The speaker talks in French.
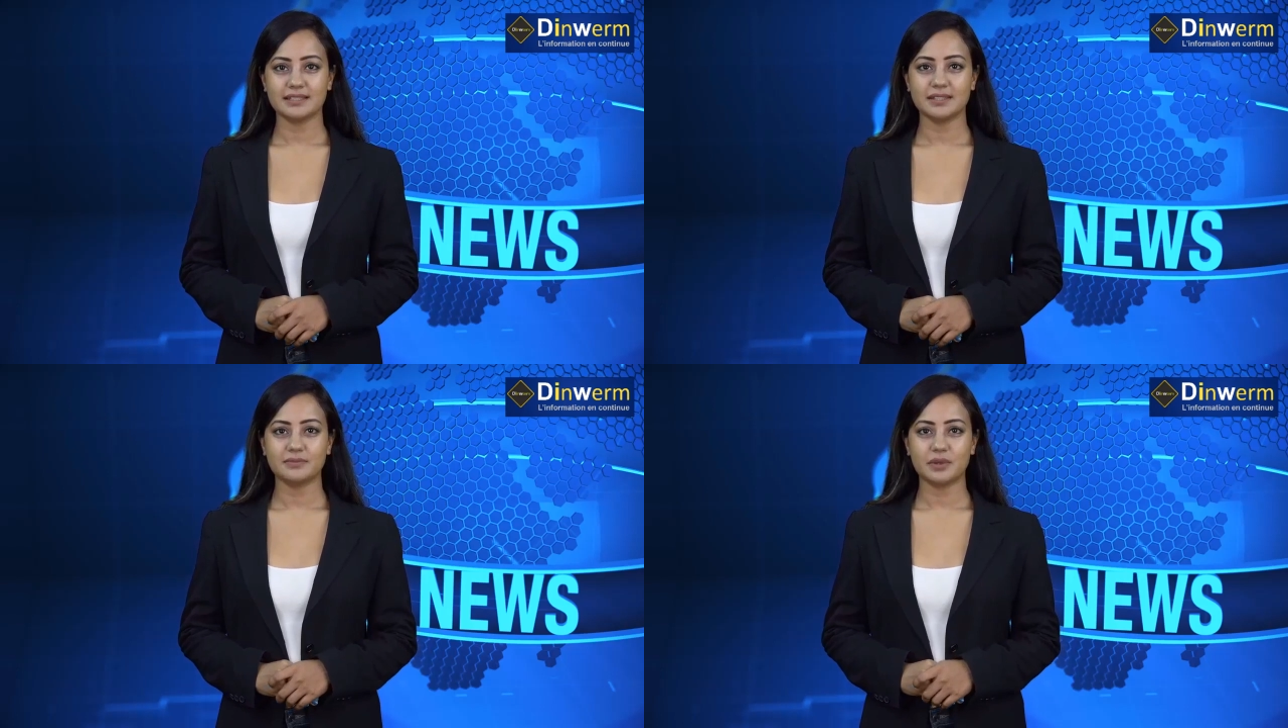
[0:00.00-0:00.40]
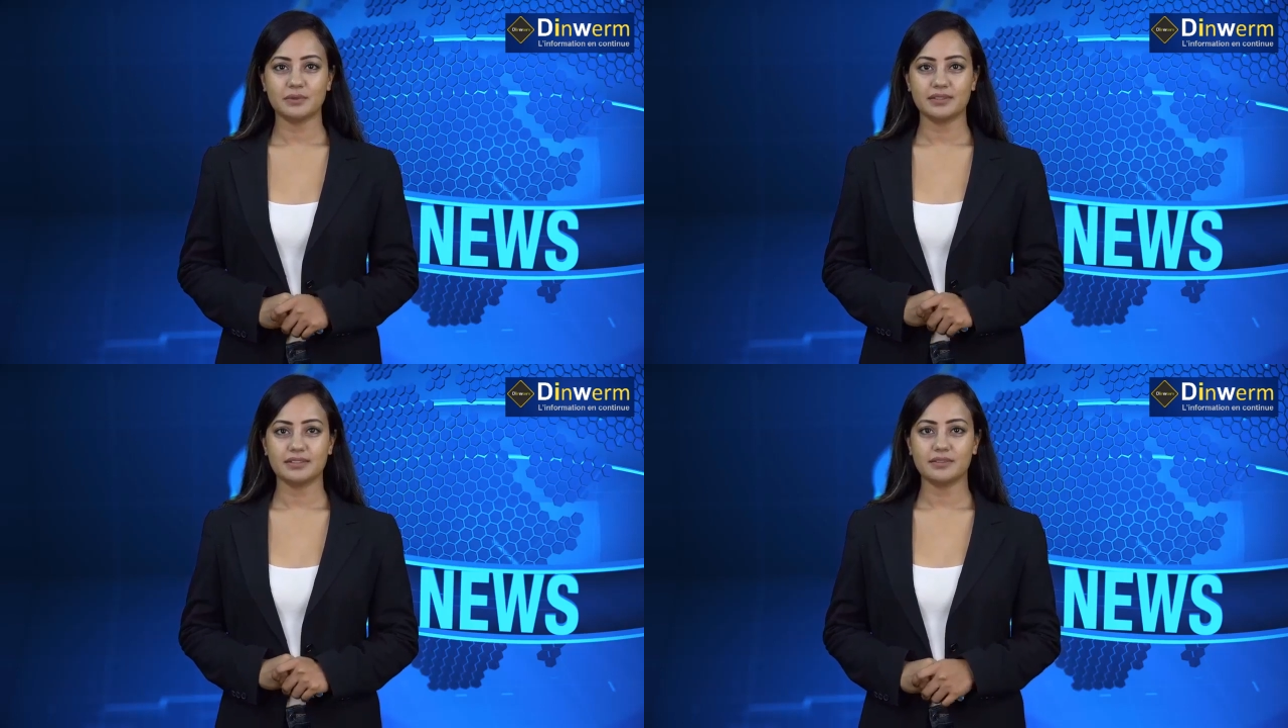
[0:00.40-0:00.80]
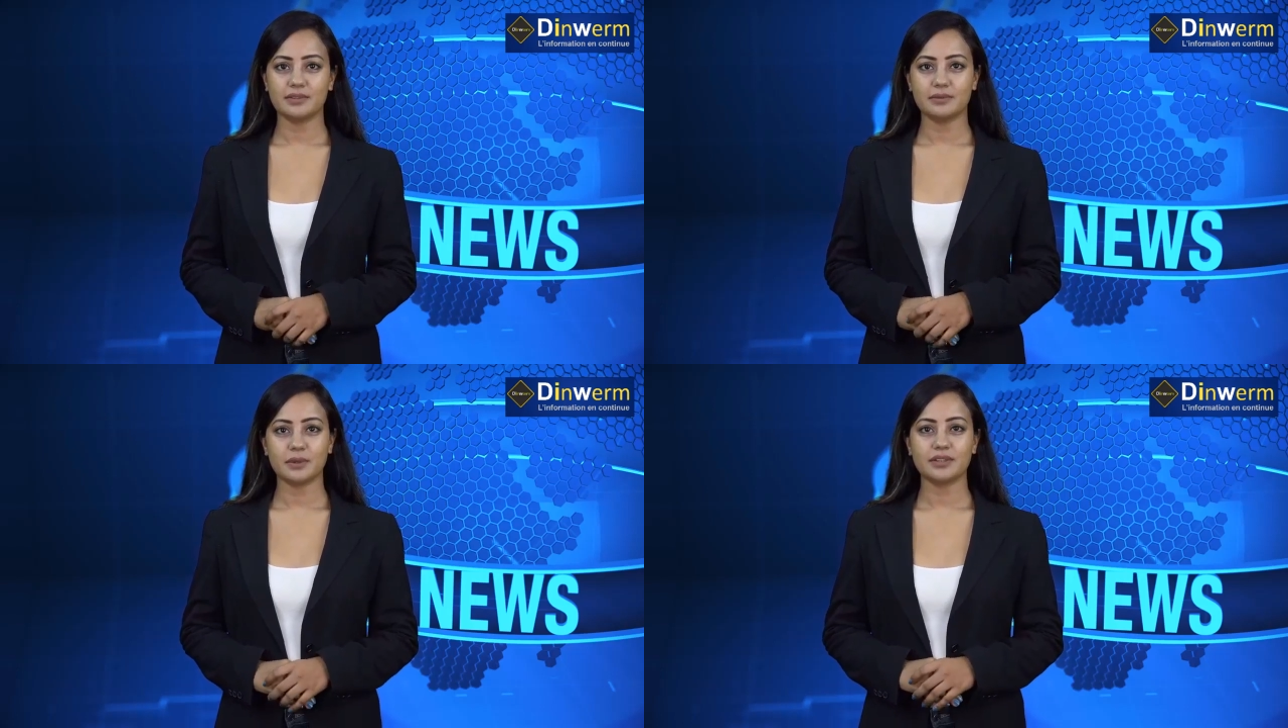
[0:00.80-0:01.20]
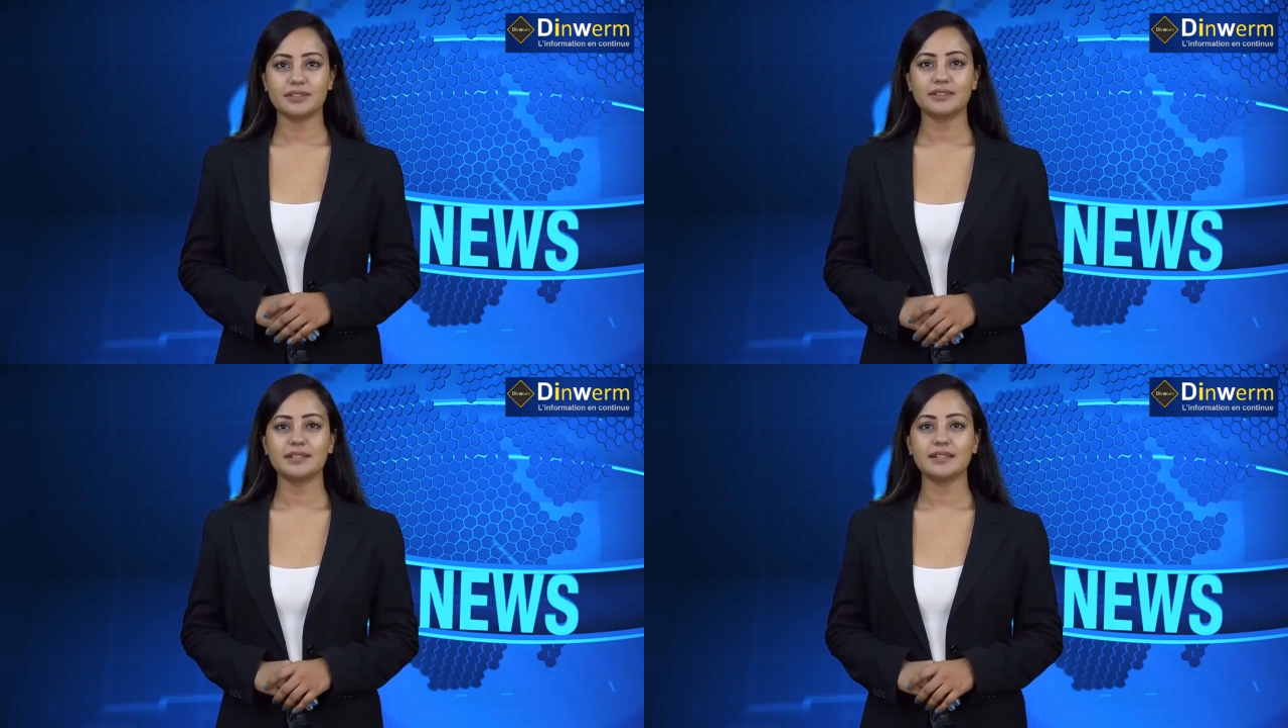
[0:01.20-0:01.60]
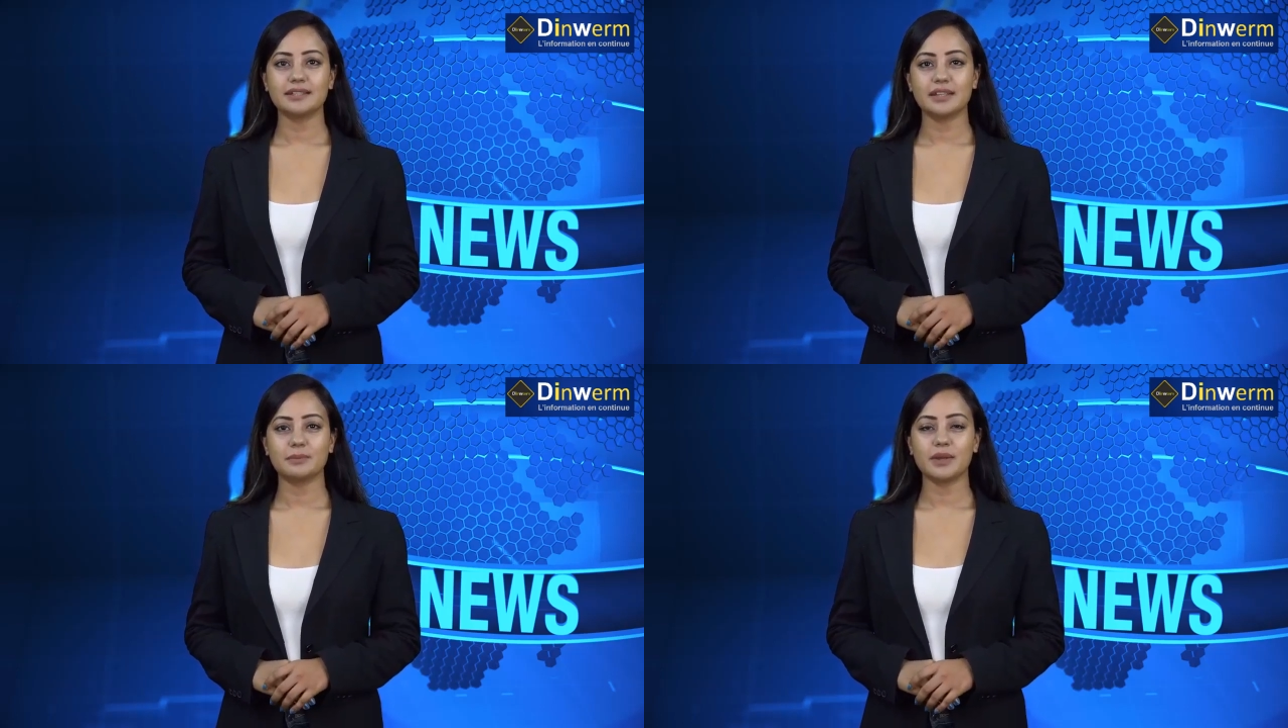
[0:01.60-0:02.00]
l'image est barré d'un bandeau
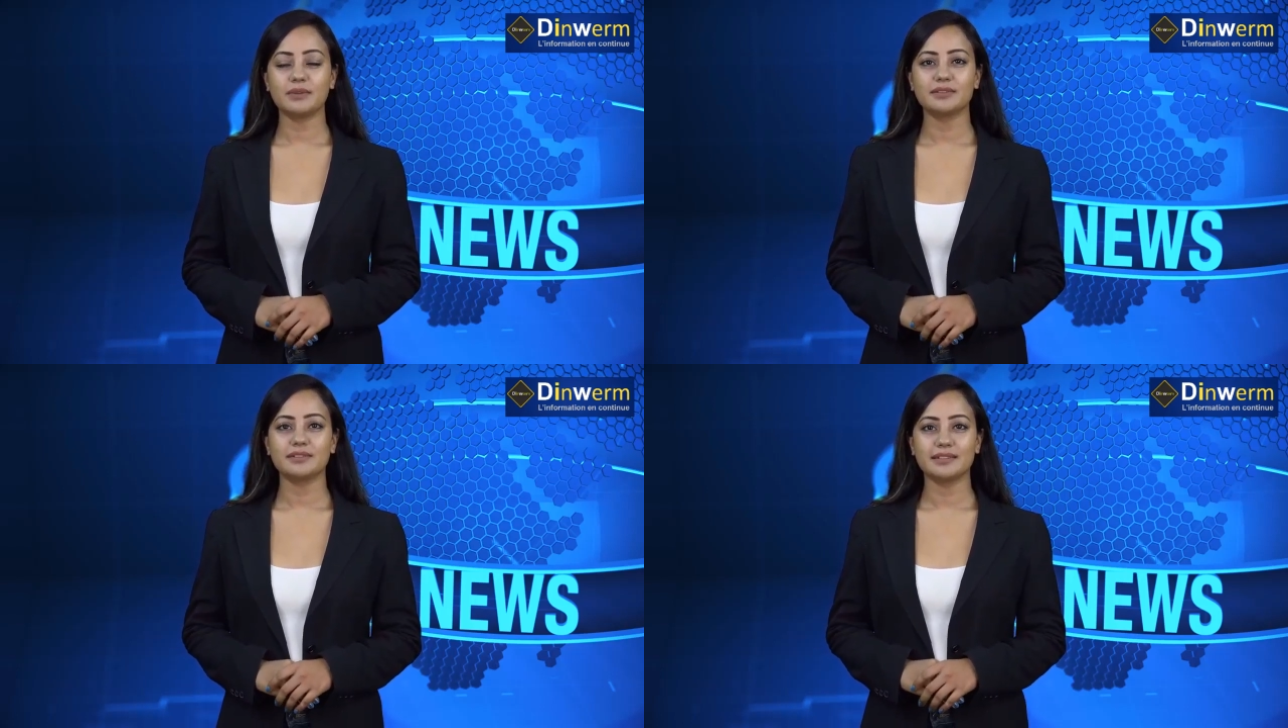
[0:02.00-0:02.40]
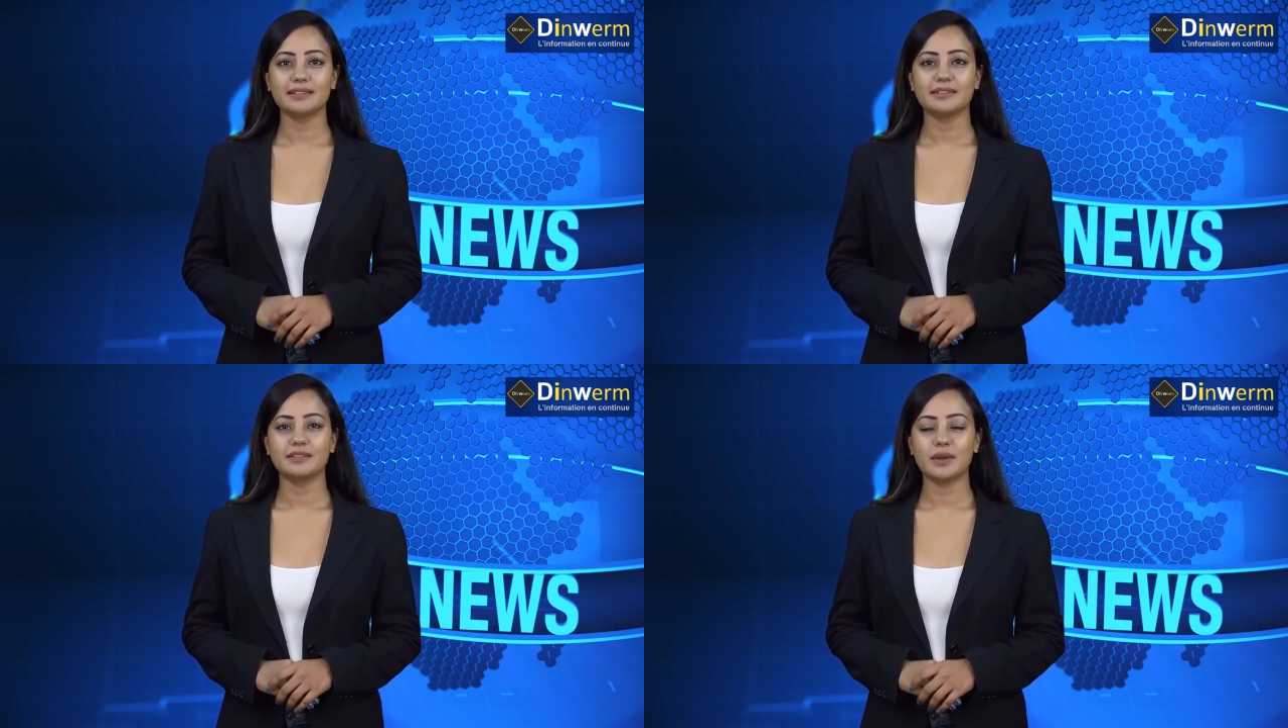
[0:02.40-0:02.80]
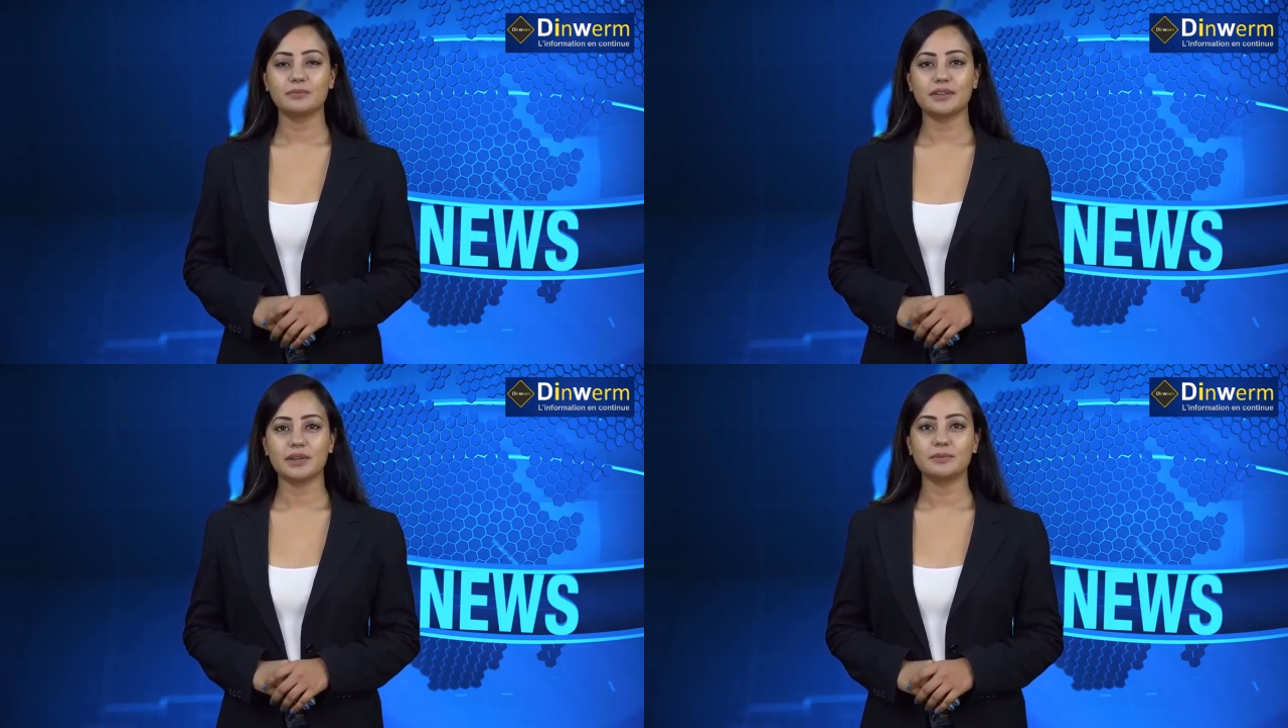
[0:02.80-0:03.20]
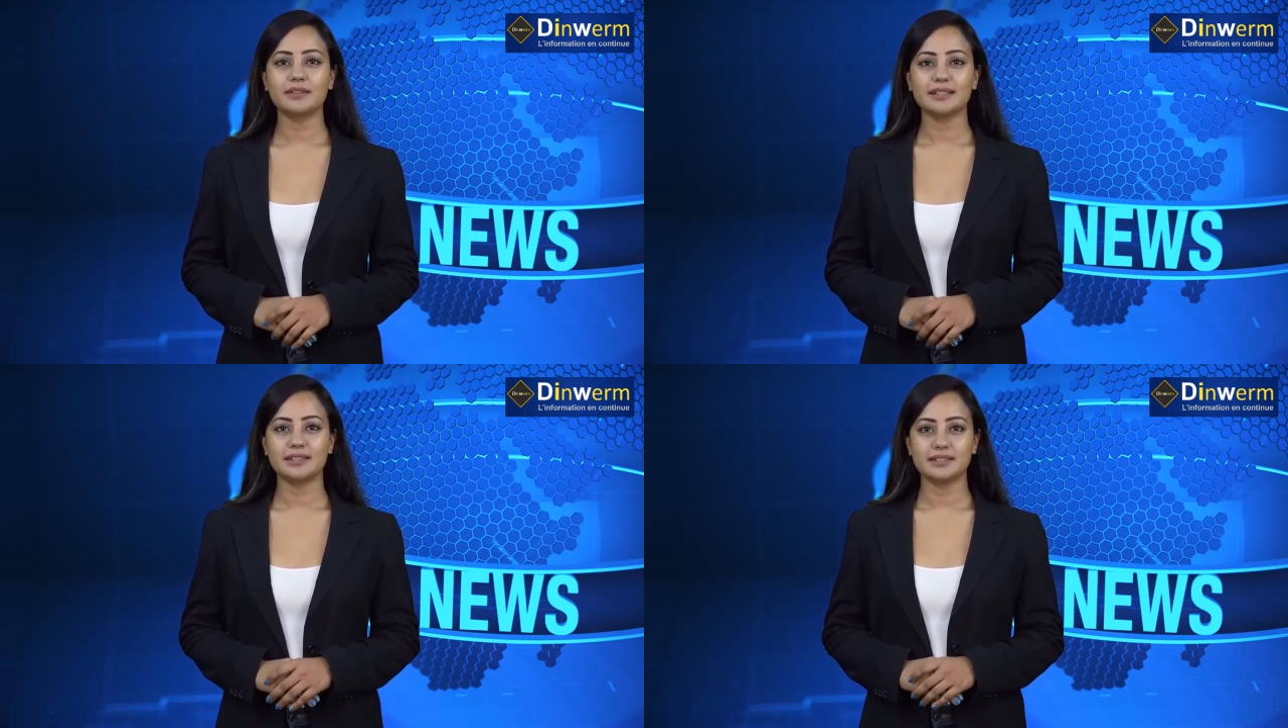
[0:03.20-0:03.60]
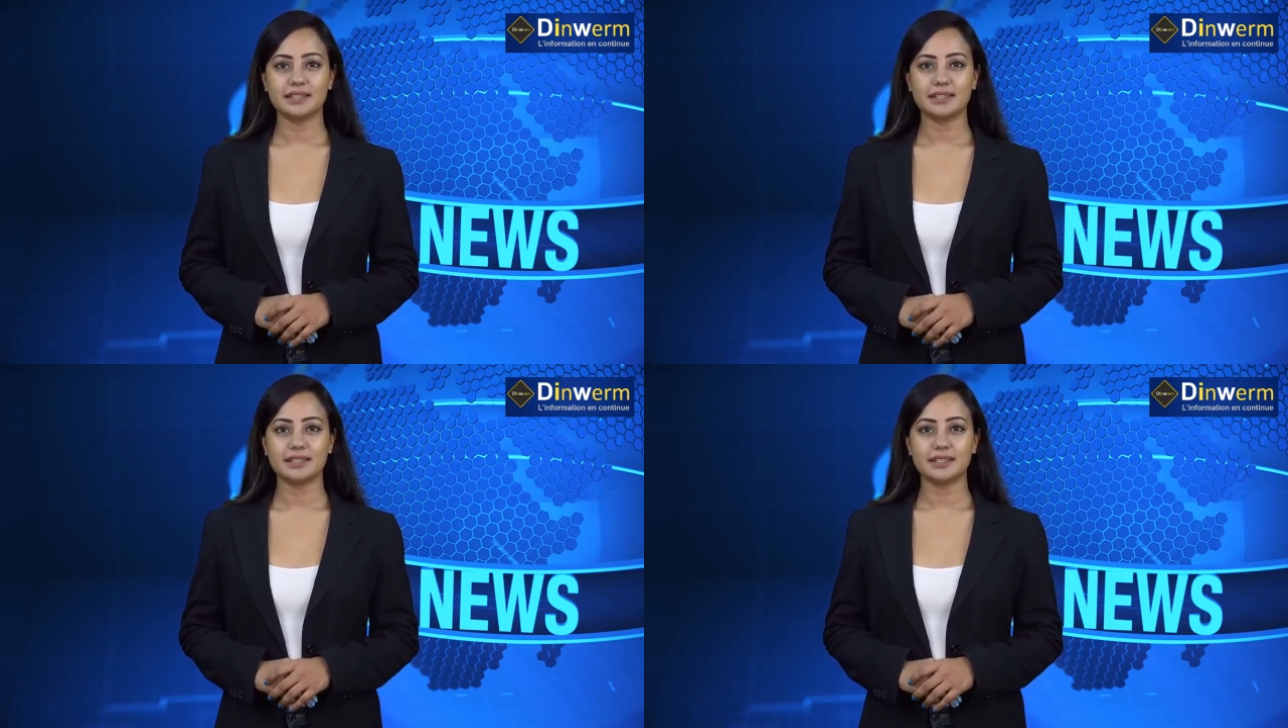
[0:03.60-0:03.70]
noir car elle filme la voie publique.